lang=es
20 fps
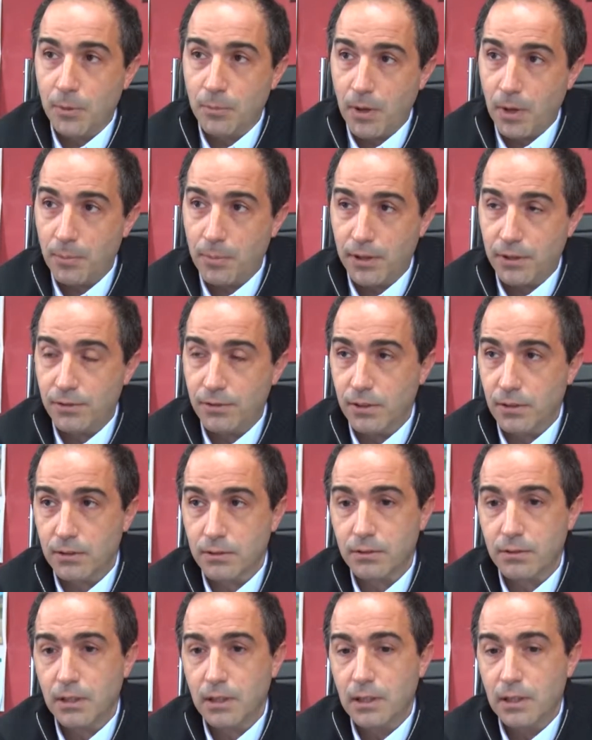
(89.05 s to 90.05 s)
y más
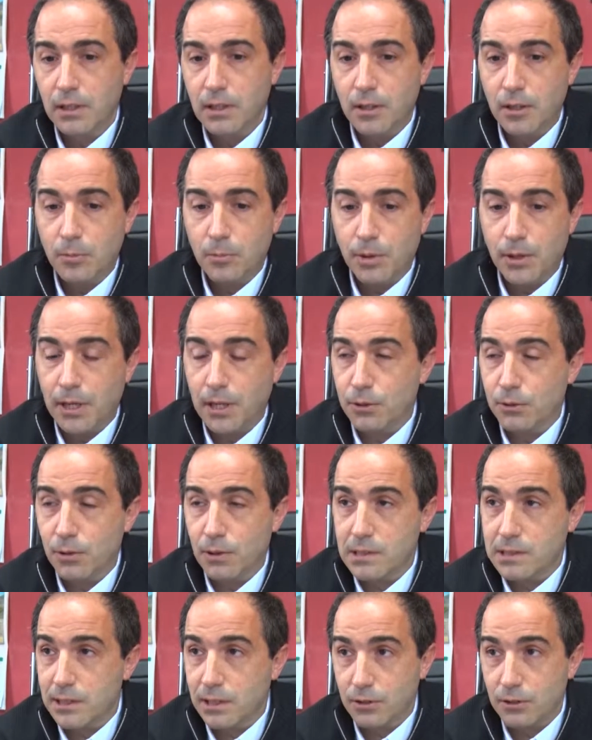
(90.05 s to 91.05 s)
presión para todo
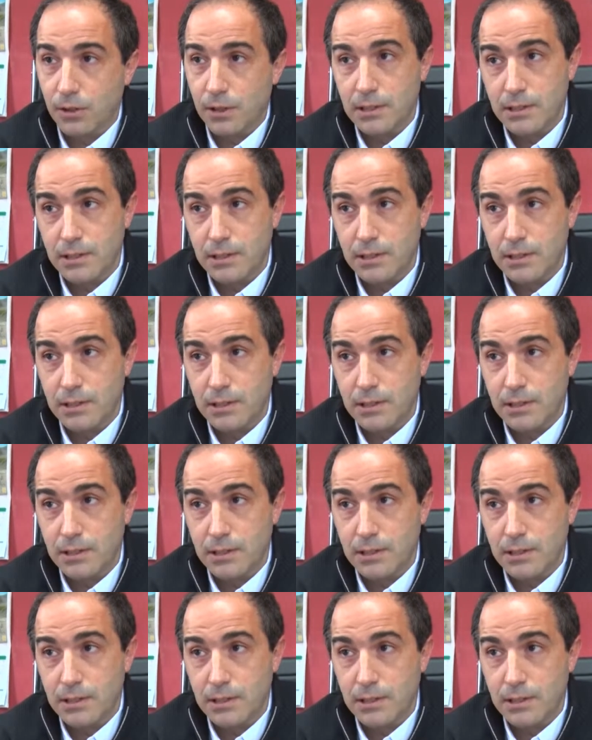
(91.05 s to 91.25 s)
el sector.